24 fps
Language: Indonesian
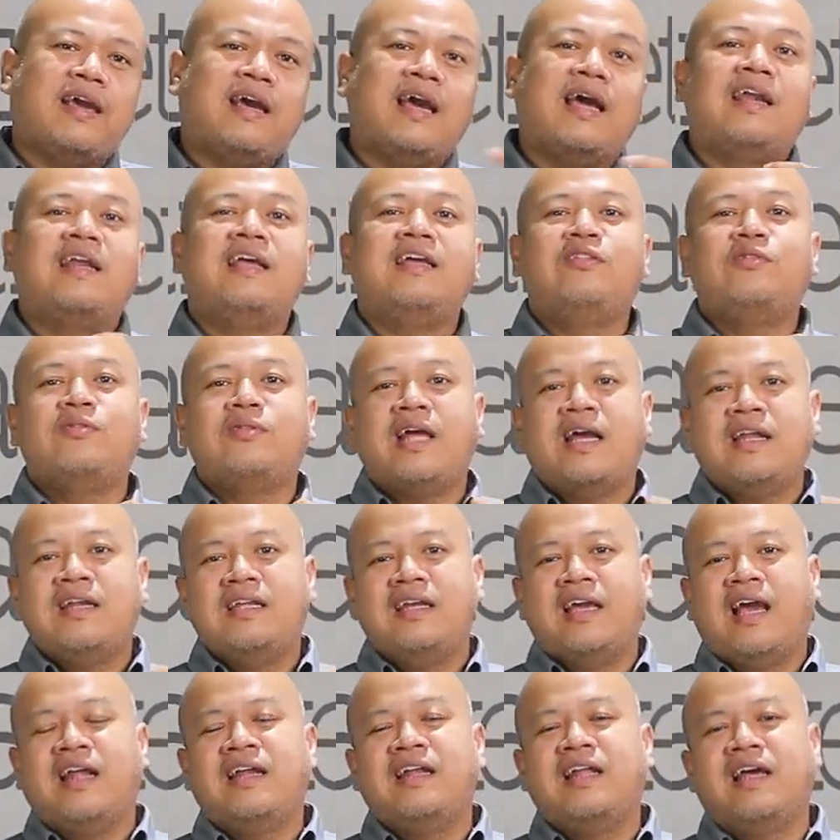Karena itu
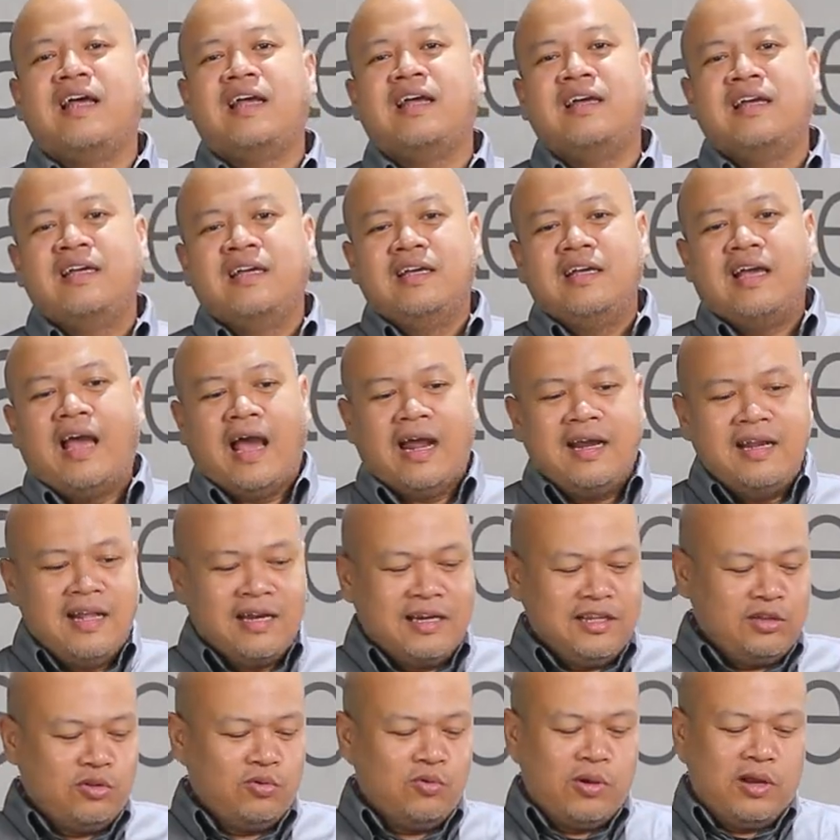tadi ada ada
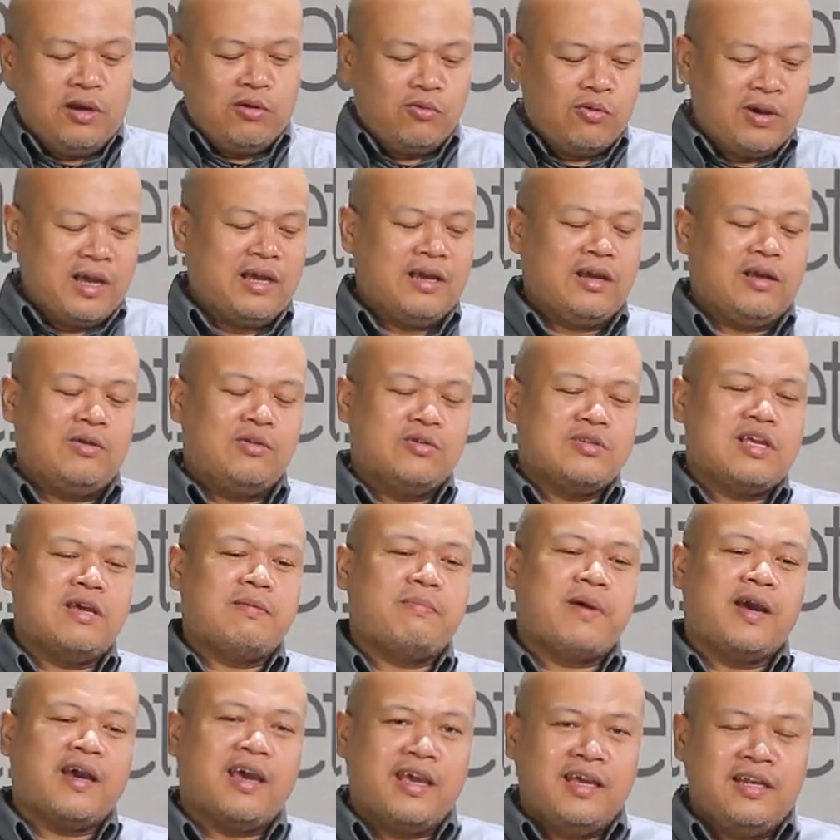ritual, wah kalau
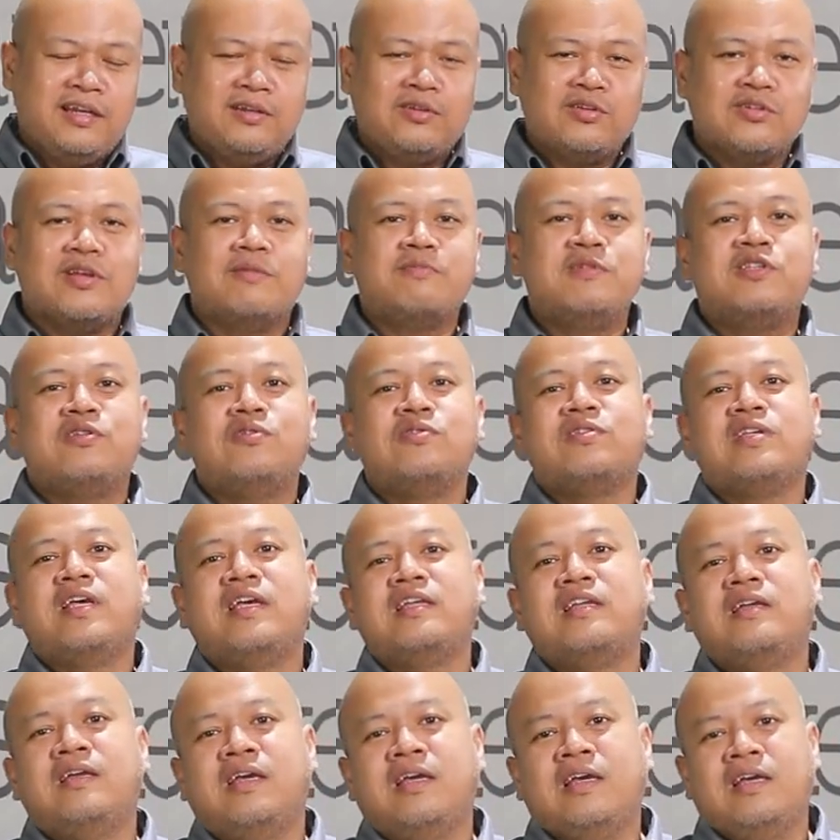saya pakai ini terus habis itu
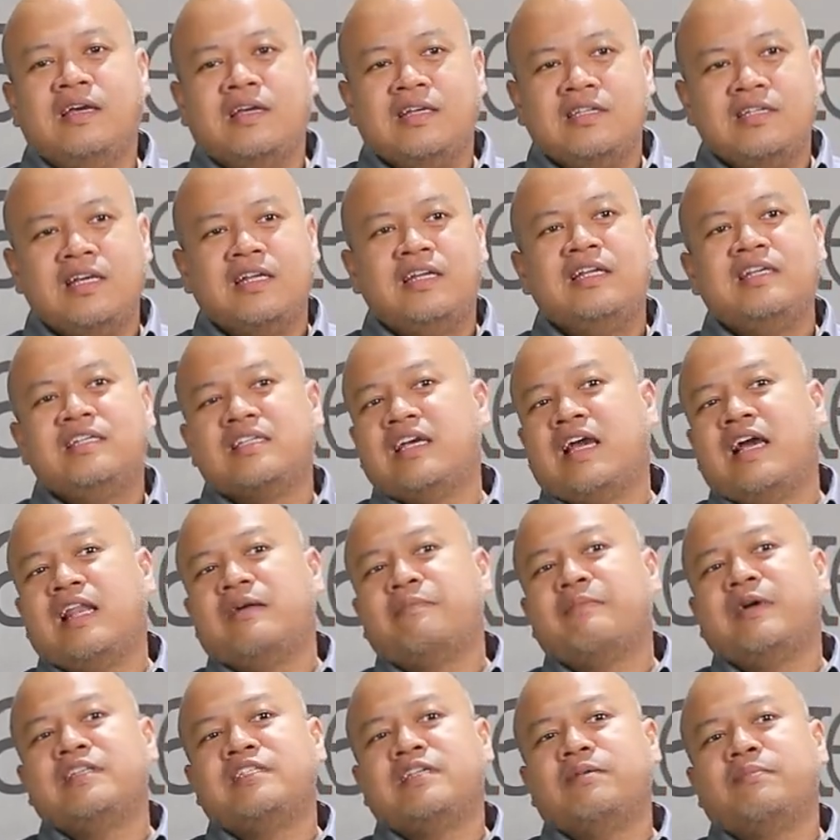saya jadi segala
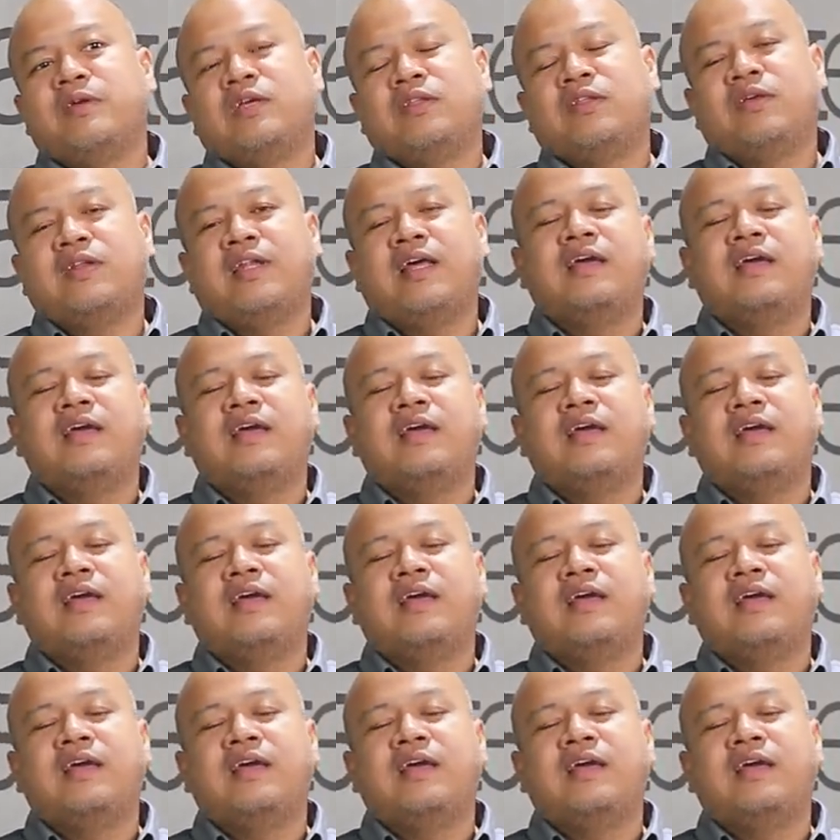macam gitu ya.